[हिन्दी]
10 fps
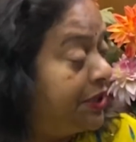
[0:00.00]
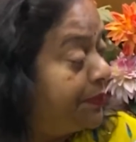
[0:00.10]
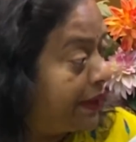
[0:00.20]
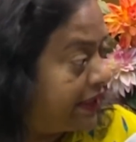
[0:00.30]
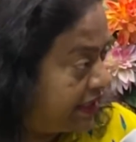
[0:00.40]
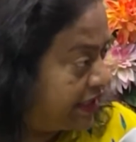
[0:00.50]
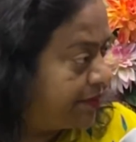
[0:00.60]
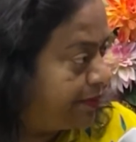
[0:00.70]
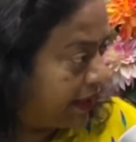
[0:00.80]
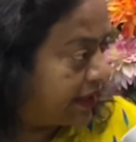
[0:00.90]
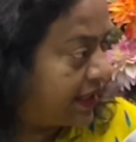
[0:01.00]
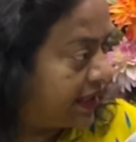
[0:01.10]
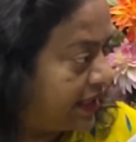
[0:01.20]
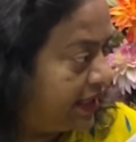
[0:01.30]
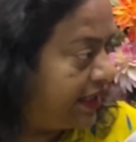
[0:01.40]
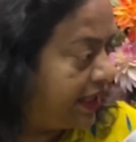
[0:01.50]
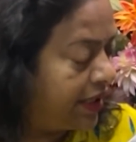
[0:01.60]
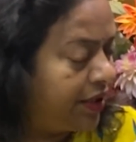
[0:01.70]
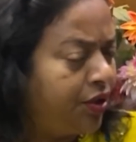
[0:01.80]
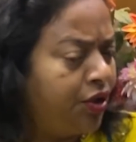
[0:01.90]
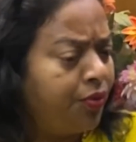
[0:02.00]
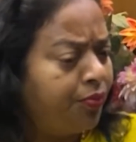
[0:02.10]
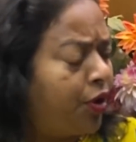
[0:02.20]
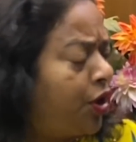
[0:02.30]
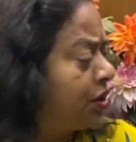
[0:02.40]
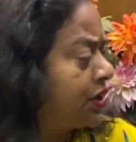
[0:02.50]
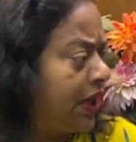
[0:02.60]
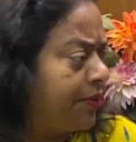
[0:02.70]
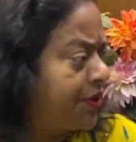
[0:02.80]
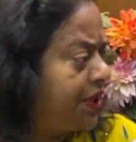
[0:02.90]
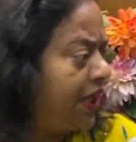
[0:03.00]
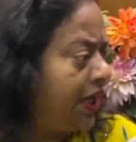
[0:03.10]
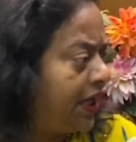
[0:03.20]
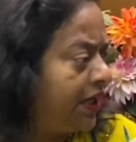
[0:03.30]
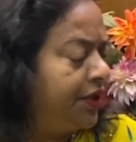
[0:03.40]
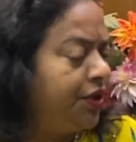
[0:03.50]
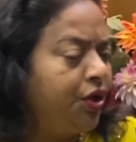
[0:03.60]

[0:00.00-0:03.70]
डिपेंडेंट बनाने के लिए बहुत काम किया है